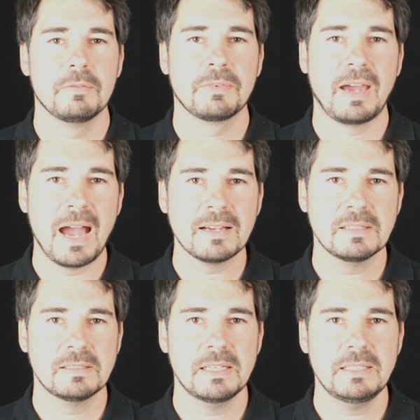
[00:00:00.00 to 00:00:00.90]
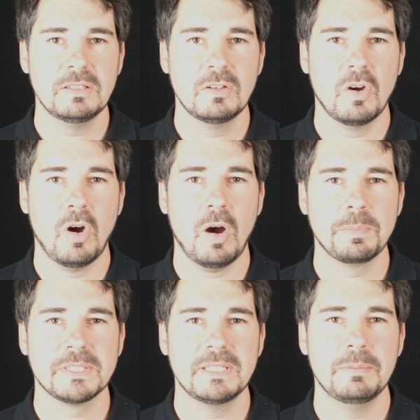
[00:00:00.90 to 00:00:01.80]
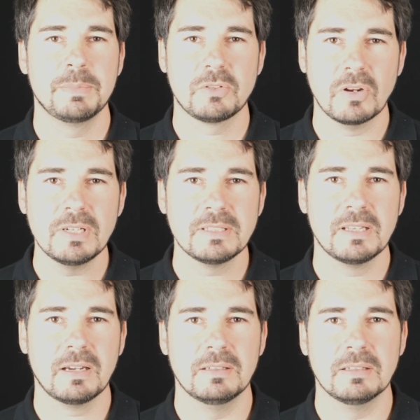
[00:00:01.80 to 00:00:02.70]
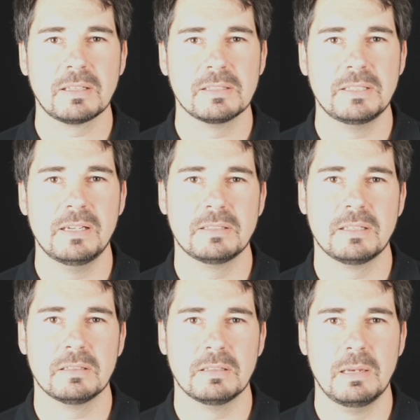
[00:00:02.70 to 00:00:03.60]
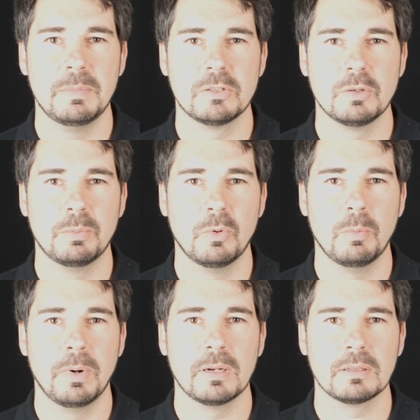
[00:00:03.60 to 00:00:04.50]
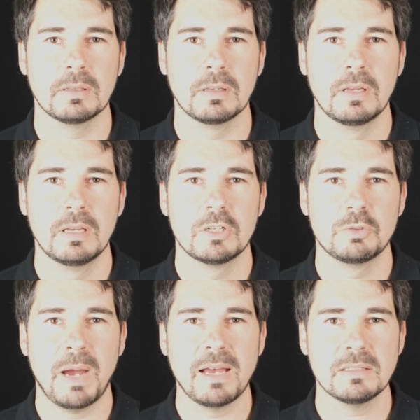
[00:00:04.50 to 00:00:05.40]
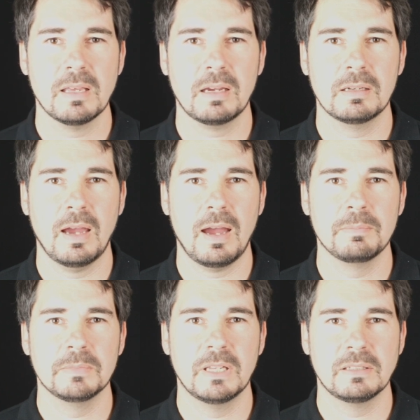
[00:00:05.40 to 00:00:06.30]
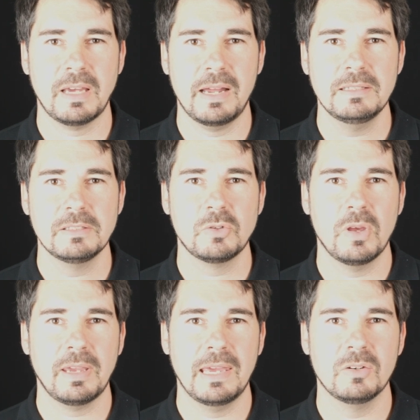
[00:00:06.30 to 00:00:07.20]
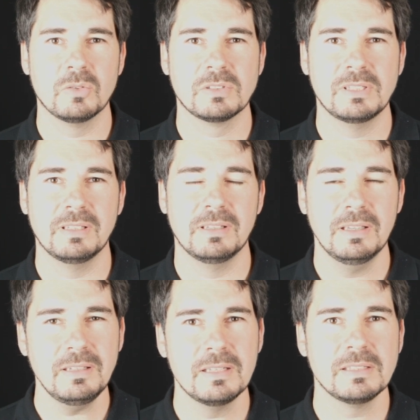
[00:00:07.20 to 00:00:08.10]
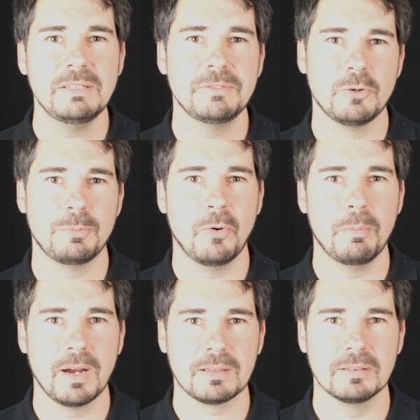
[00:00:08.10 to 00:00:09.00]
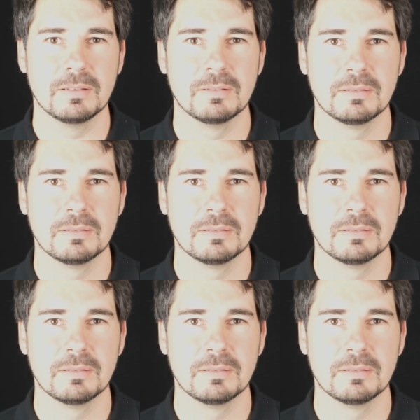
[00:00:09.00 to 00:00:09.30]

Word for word: Fragen Sie sich, ob Sie besonders daran interessiert sind, Nebel zu beobachten, Spaß daran haben, Details zu erkennen und sie intensiv zu beobachten.